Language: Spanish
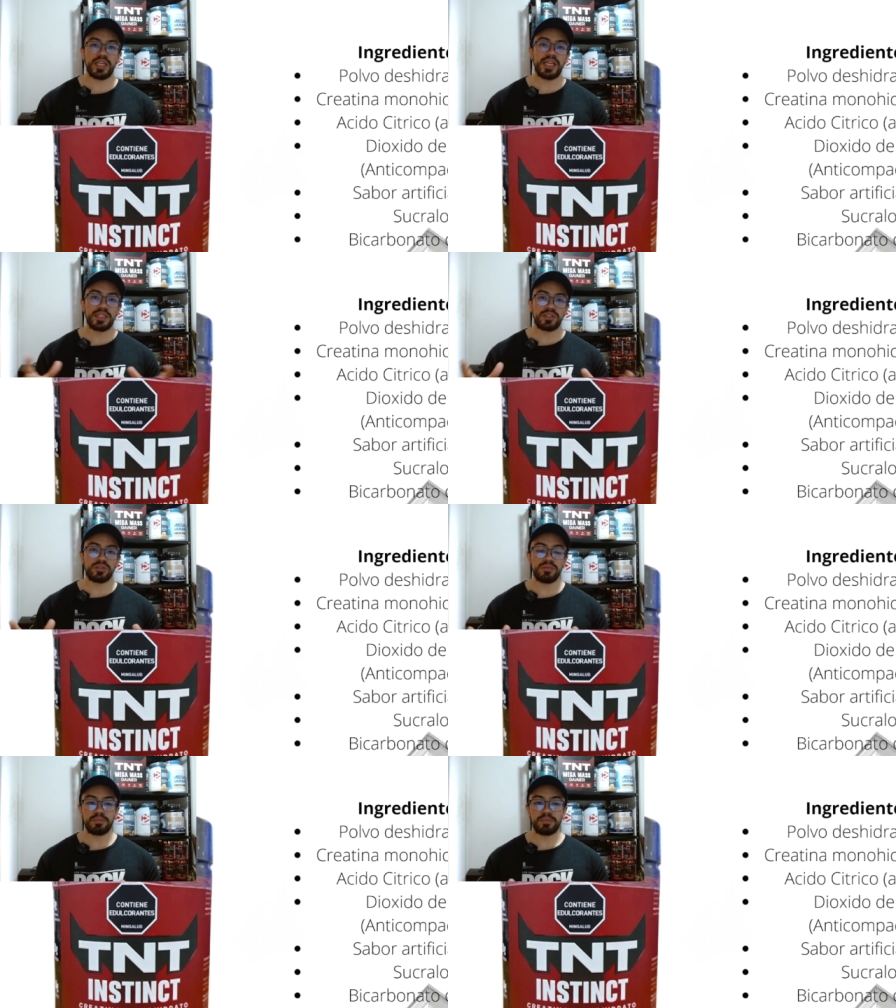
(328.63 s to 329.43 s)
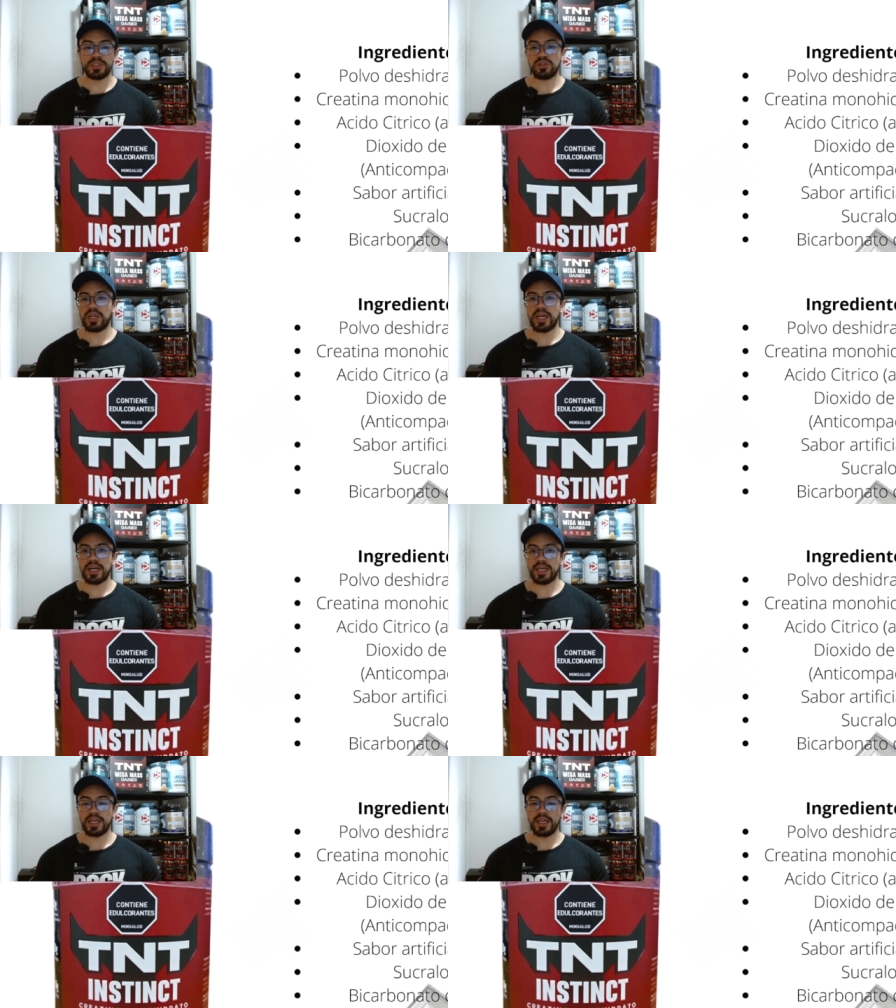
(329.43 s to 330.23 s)
y esto pues no
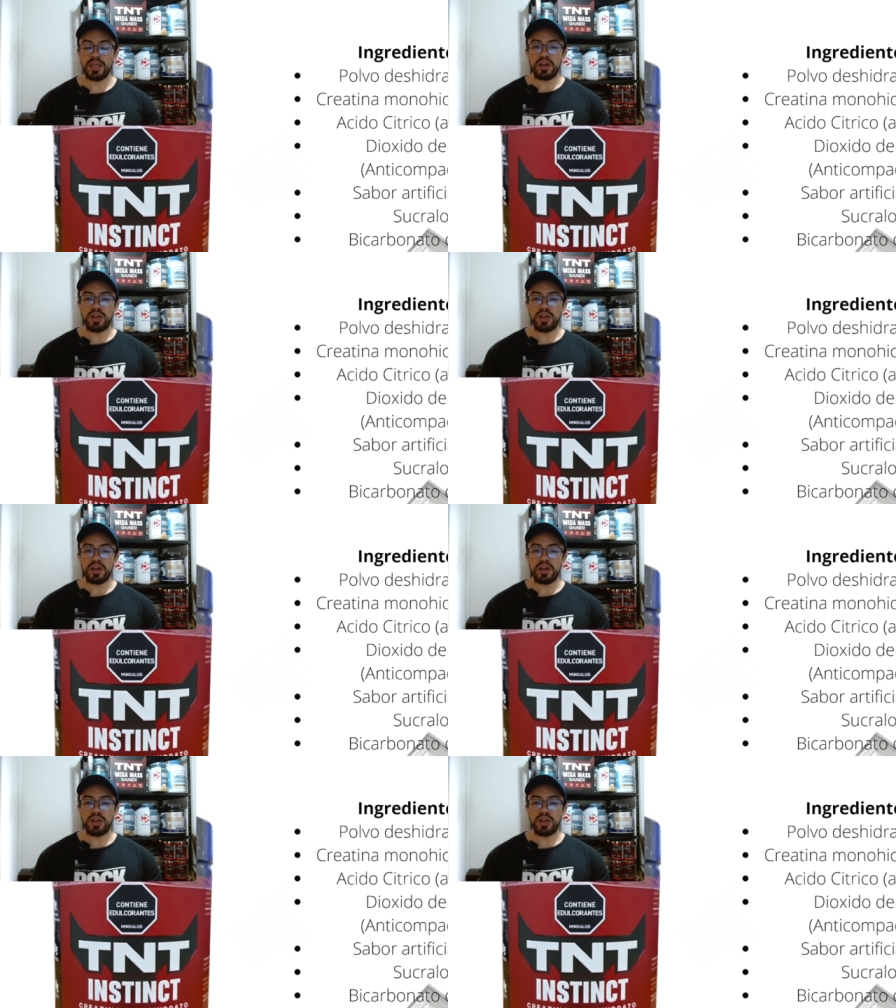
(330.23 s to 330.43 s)
deja que